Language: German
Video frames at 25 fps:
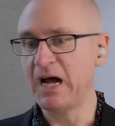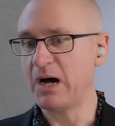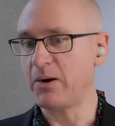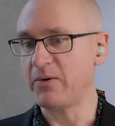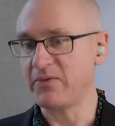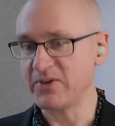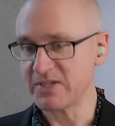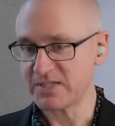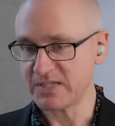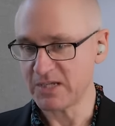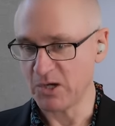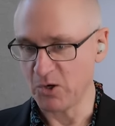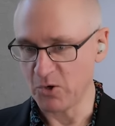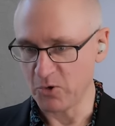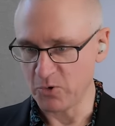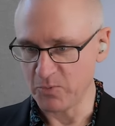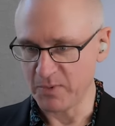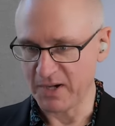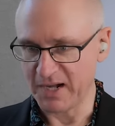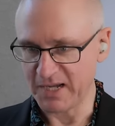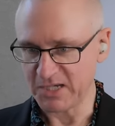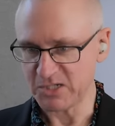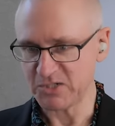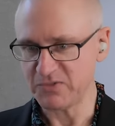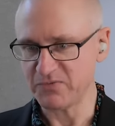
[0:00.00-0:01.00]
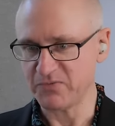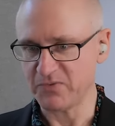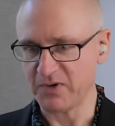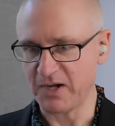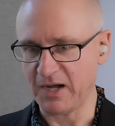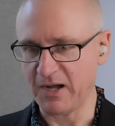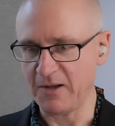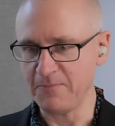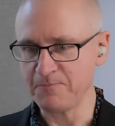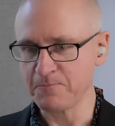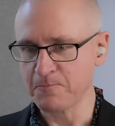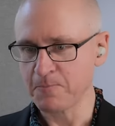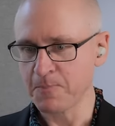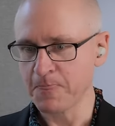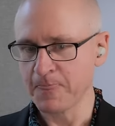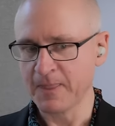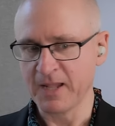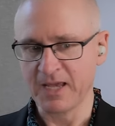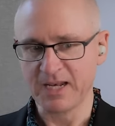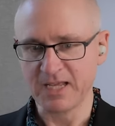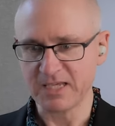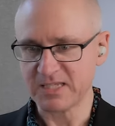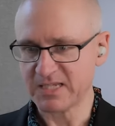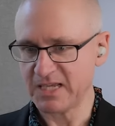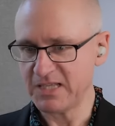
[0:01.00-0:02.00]
Aber was da auch überraschend war,
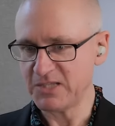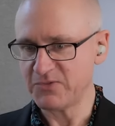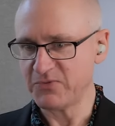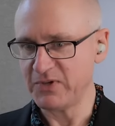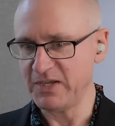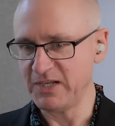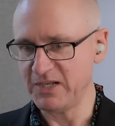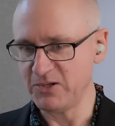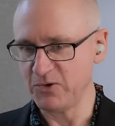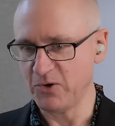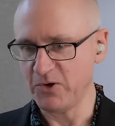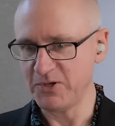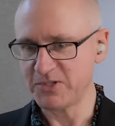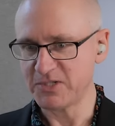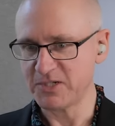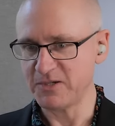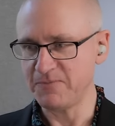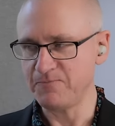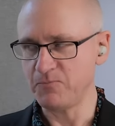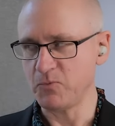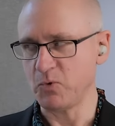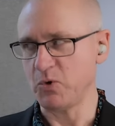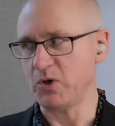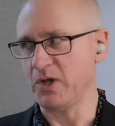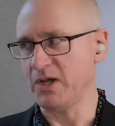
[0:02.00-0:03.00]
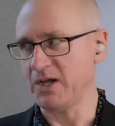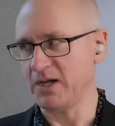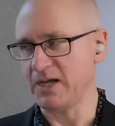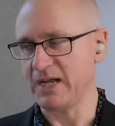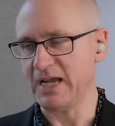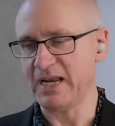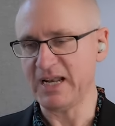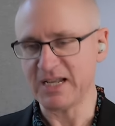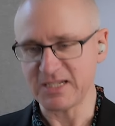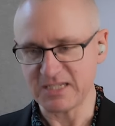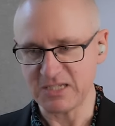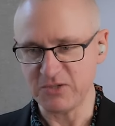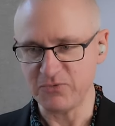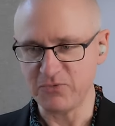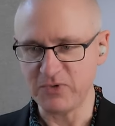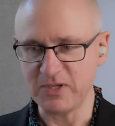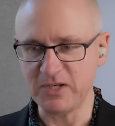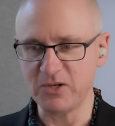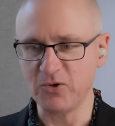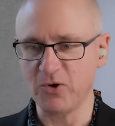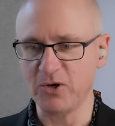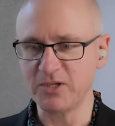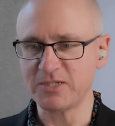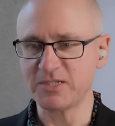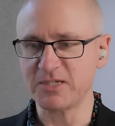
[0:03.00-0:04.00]
dass ganz viele Leute oder relativ
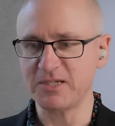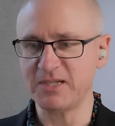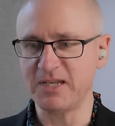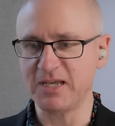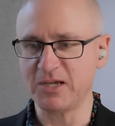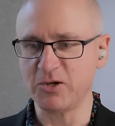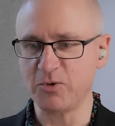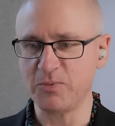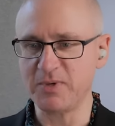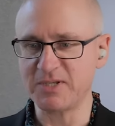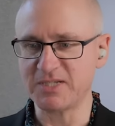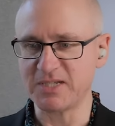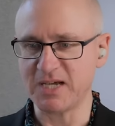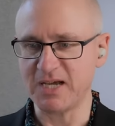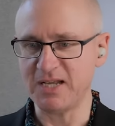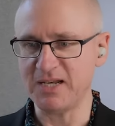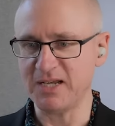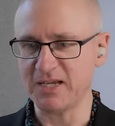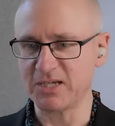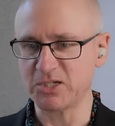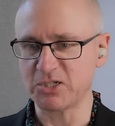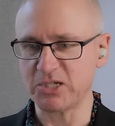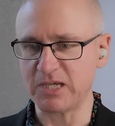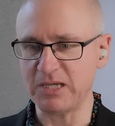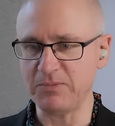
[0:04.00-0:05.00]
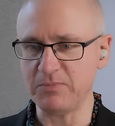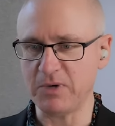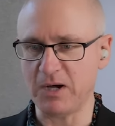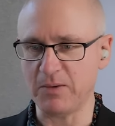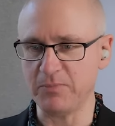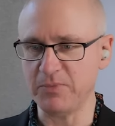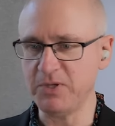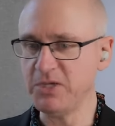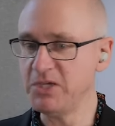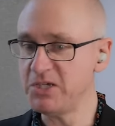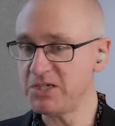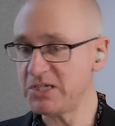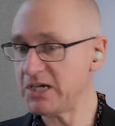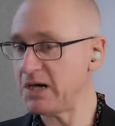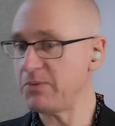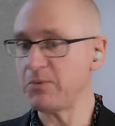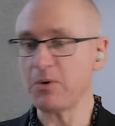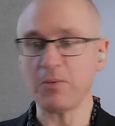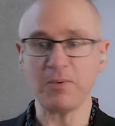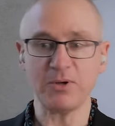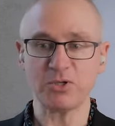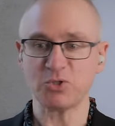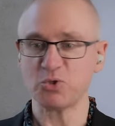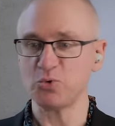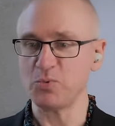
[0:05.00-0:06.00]
viele Leute in den Kommentaren dann geschrieben haben, ich
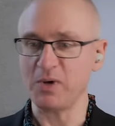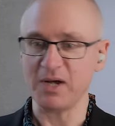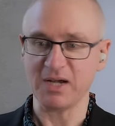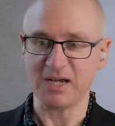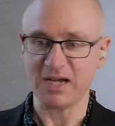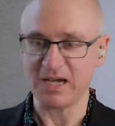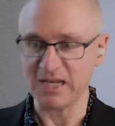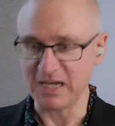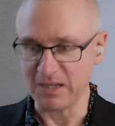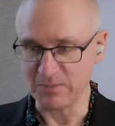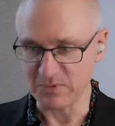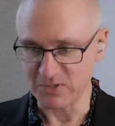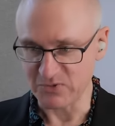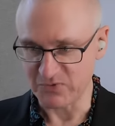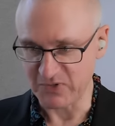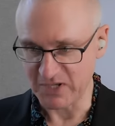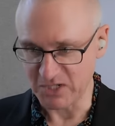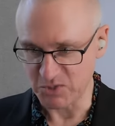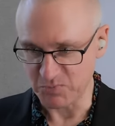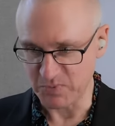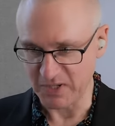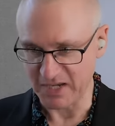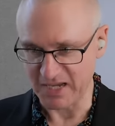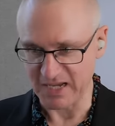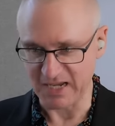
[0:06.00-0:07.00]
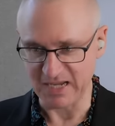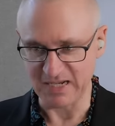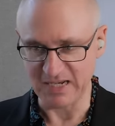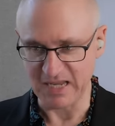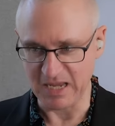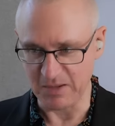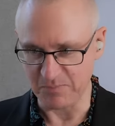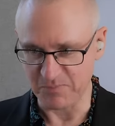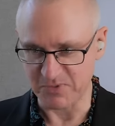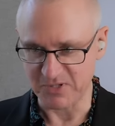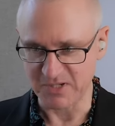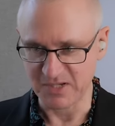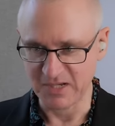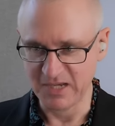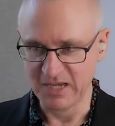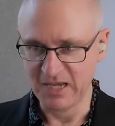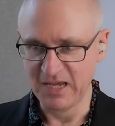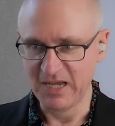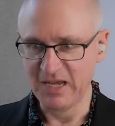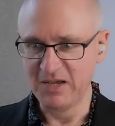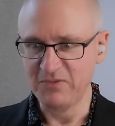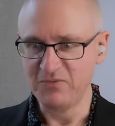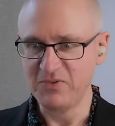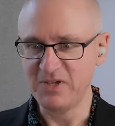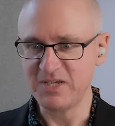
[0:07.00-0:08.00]
habe aber schon mal ein Cannabis-Flashback erlebt.
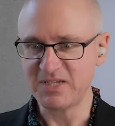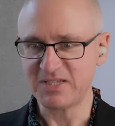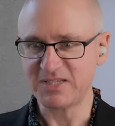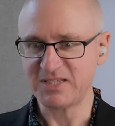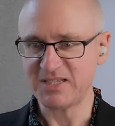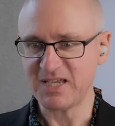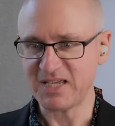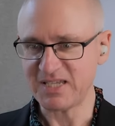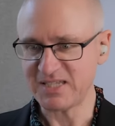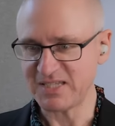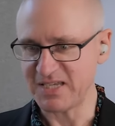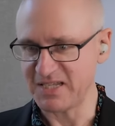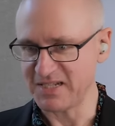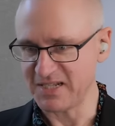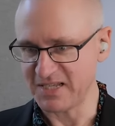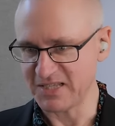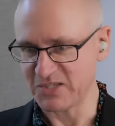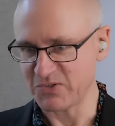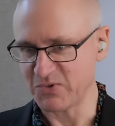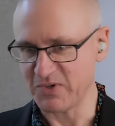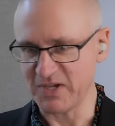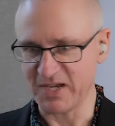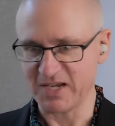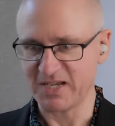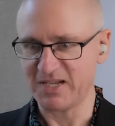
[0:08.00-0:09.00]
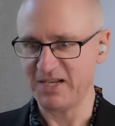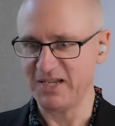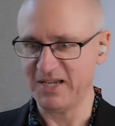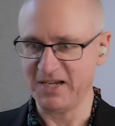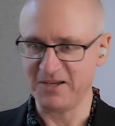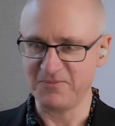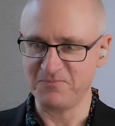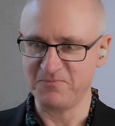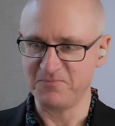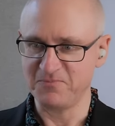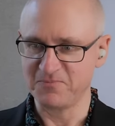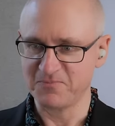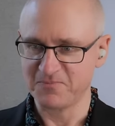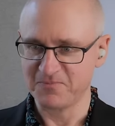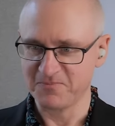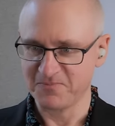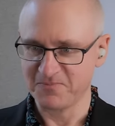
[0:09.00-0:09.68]
Wie ist das denn dann zu erklären?